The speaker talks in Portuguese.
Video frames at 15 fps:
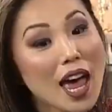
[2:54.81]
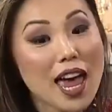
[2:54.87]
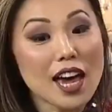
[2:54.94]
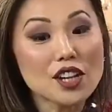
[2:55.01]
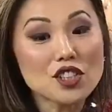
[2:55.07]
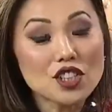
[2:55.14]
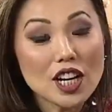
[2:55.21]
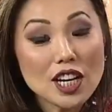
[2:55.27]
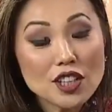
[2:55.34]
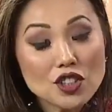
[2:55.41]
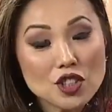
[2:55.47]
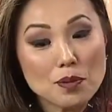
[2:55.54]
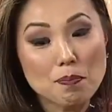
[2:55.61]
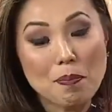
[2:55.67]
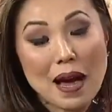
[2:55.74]
é a
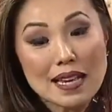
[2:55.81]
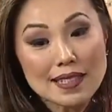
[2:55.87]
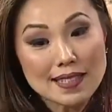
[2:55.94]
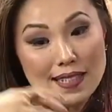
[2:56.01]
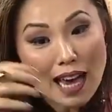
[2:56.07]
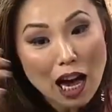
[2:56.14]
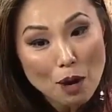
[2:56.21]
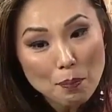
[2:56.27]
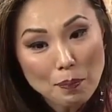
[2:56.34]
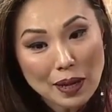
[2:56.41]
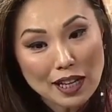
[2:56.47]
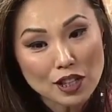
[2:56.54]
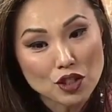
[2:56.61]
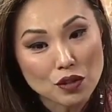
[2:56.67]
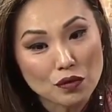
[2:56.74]
gente passar
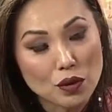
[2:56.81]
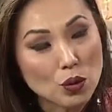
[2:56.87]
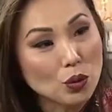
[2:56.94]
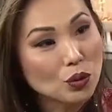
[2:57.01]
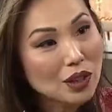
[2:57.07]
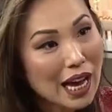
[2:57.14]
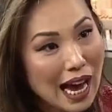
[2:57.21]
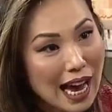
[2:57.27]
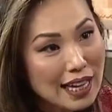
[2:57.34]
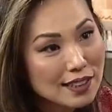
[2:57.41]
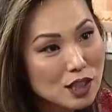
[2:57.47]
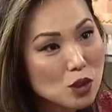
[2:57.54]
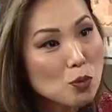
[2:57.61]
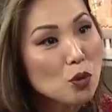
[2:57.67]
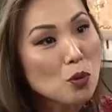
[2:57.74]
pelas
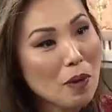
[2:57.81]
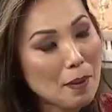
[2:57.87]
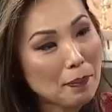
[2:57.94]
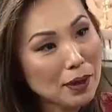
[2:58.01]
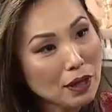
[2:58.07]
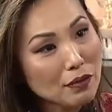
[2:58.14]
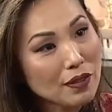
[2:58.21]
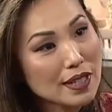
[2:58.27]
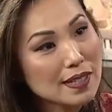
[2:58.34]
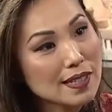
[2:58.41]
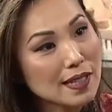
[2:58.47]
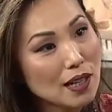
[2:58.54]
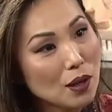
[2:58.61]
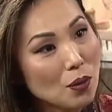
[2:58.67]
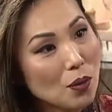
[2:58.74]
dificuldades, por uma
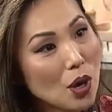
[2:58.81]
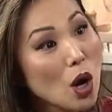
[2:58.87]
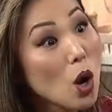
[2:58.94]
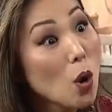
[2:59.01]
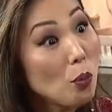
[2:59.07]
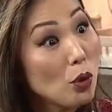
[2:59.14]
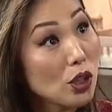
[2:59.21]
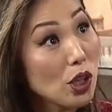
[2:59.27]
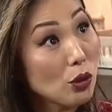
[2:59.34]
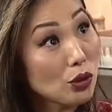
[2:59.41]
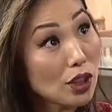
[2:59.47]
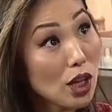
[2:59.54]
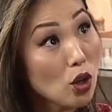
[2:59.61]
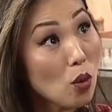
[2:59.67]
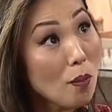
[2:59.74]
privação, porque eu
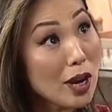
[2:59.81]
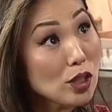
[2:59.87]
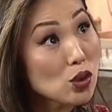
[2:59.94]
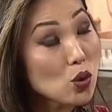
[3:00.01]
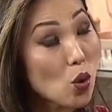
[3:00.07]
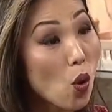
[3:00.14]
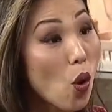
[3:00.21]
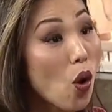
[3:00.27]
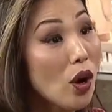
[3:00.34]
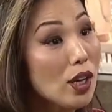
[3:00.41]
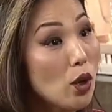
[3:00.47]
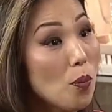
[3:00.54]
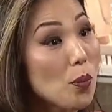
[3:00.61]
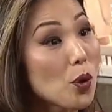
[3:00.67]
tenho uma escolha, um